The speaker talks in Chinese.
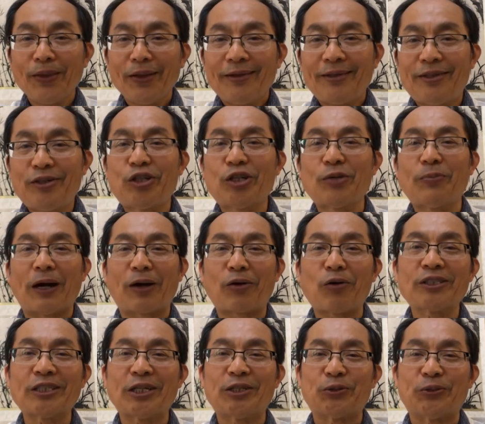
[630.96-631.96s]
就是把共
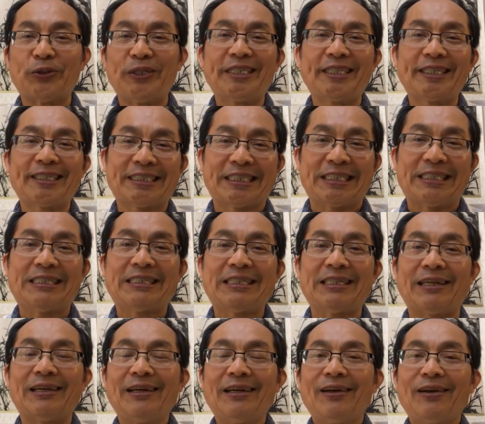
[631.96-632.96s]
产主义这个经
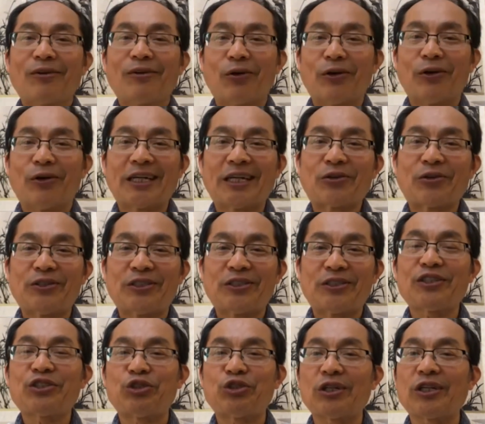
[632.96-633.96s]
济国家，所以这个
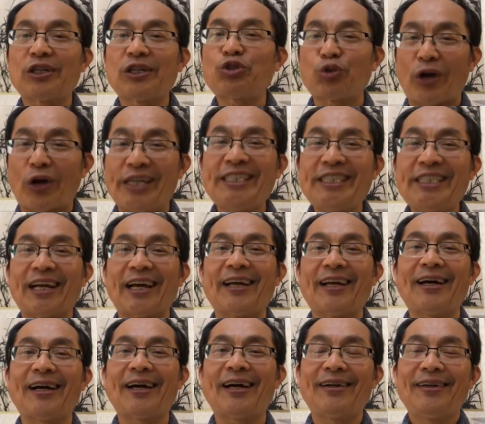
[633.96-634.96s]
局给卷起来了。
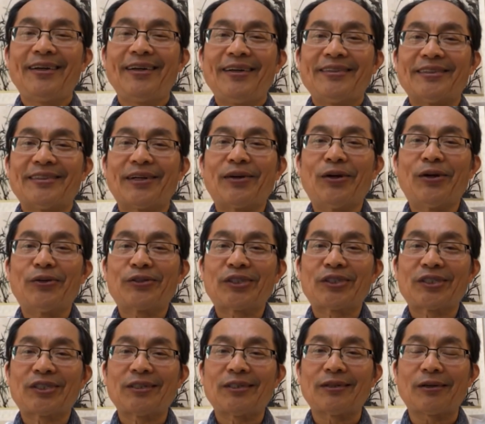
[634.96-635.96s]
然后就
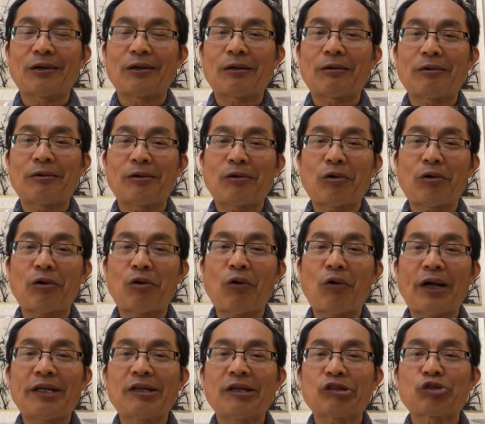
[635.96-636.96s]
是呃换
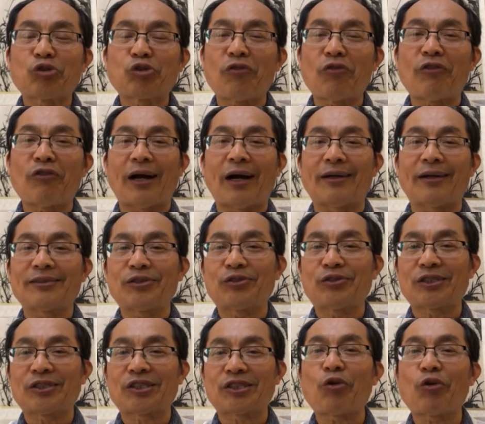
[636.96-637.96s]
了一个说法，就是
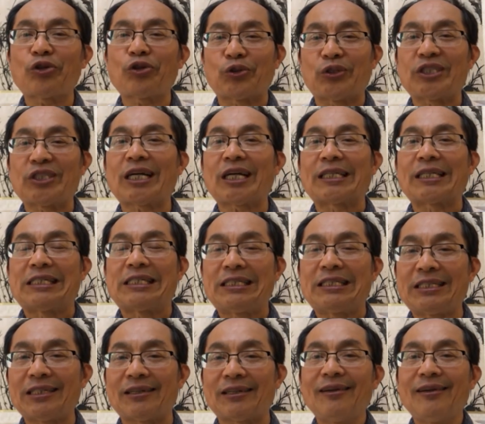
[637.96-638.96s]
社会主义市场经
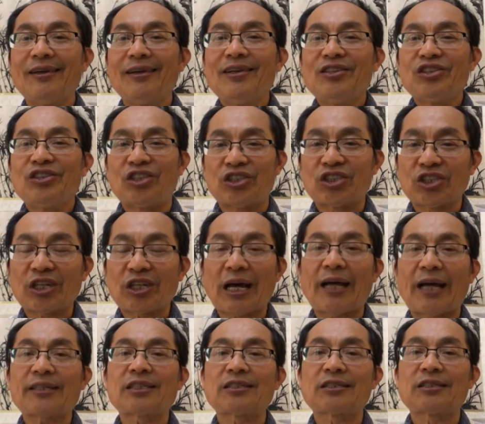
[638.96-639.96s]
济，其实它
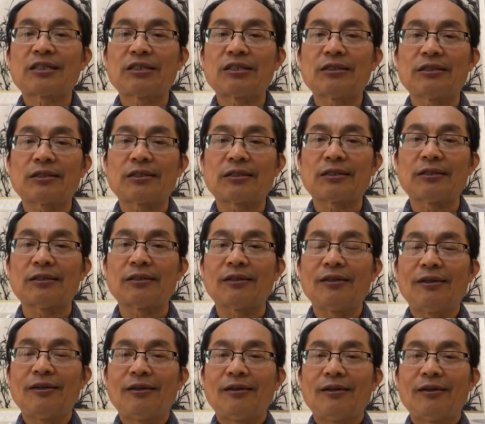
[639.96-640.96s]
是是是
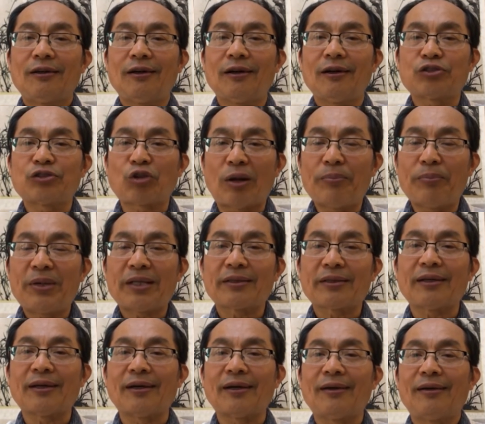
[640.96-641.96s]
呃全面
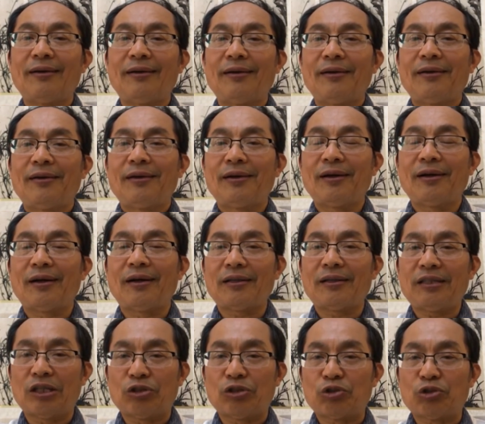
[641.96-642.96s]
的啊
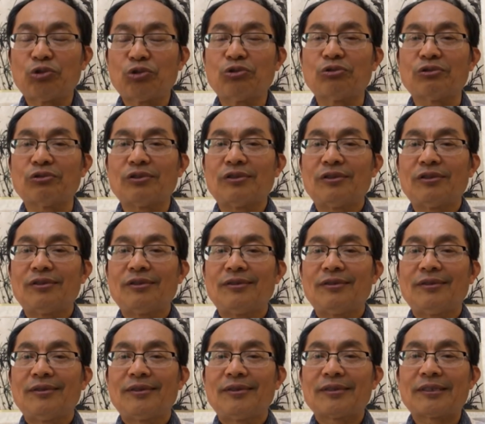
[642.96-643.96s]
引入
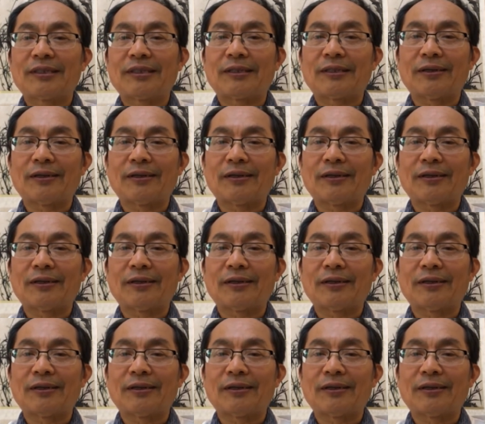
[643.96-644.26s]
这个